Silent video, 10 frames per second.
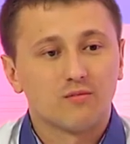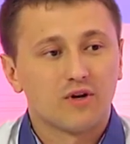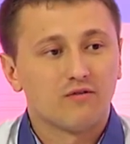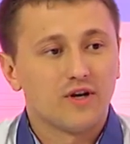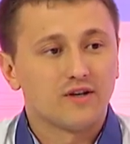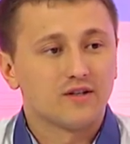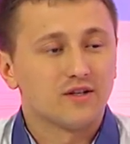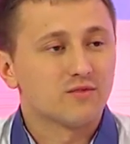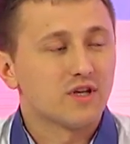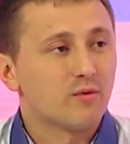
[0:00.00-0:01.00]
направление,
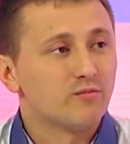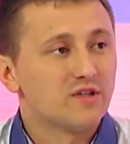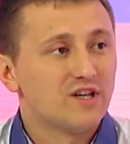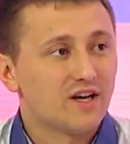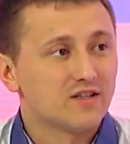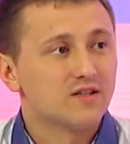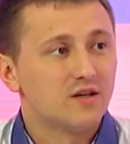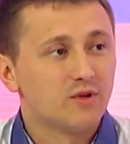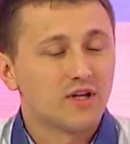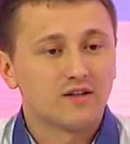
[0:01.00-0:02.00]
тем самым теряется
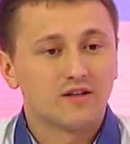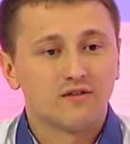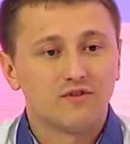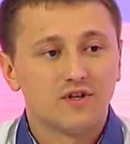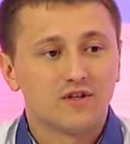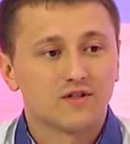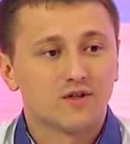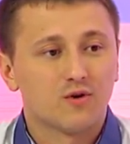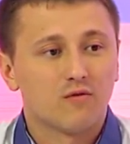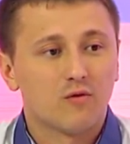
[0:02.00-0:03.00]
доминанта на ведение
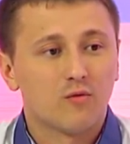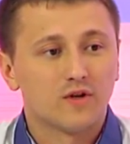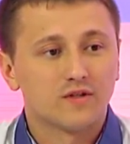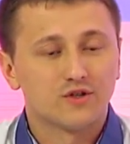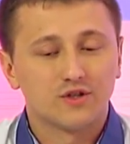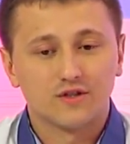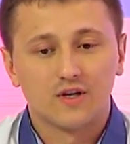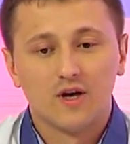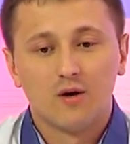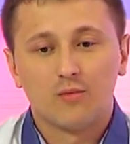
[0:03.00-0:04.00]
здорового образа
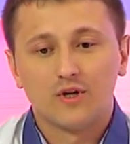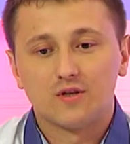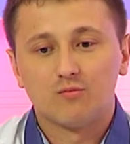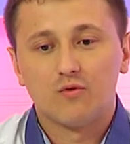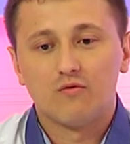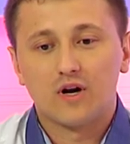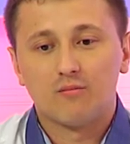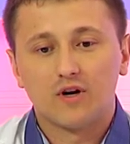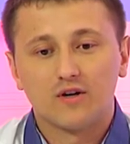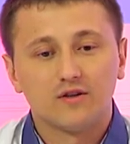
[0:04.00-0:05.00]
жизни. Поэтому в
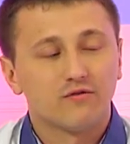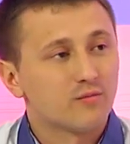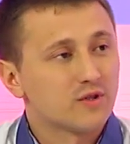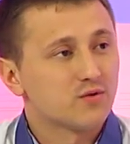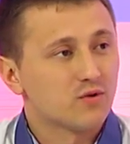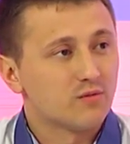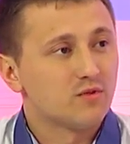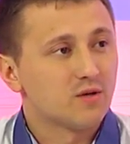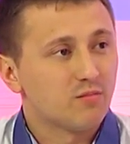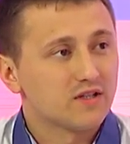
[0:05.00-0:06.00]
рамках информационной
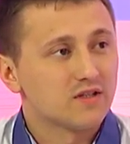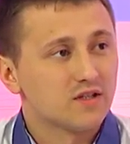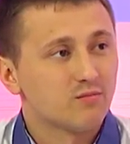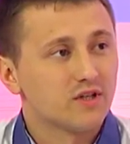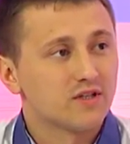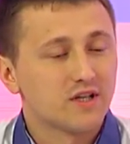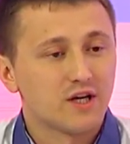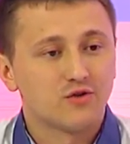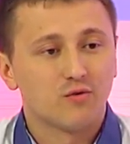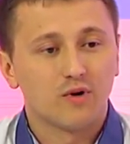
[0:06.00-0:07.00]
безопасности
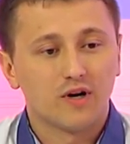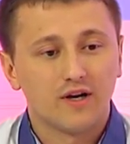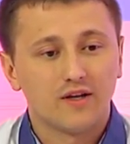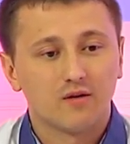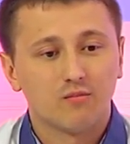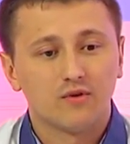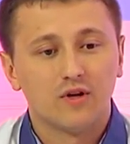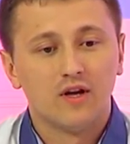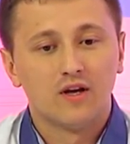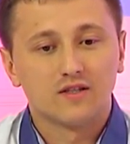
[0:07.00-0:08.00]
подрастающего поколения
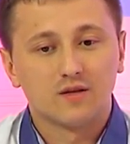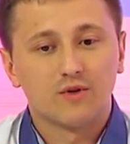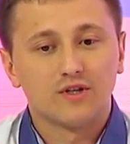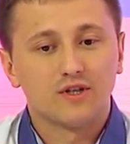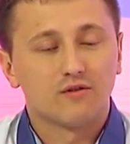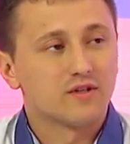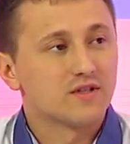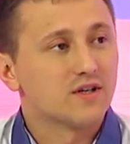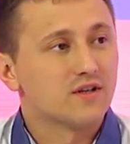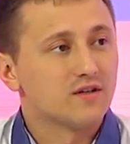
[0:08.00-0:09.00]
был запланирован
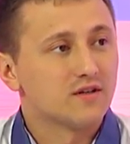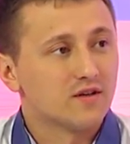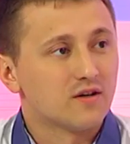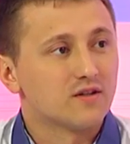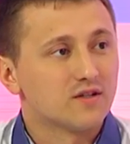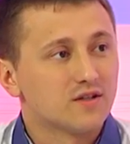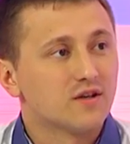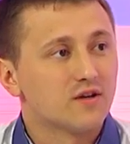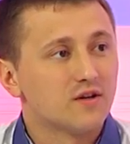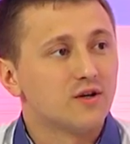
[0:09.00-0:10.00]
целый э,
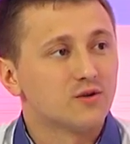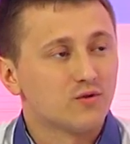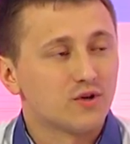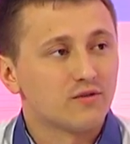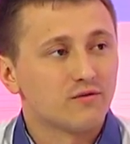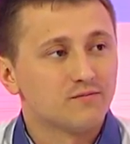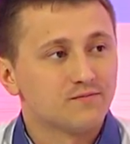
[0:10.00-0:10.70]
цикл лекториев.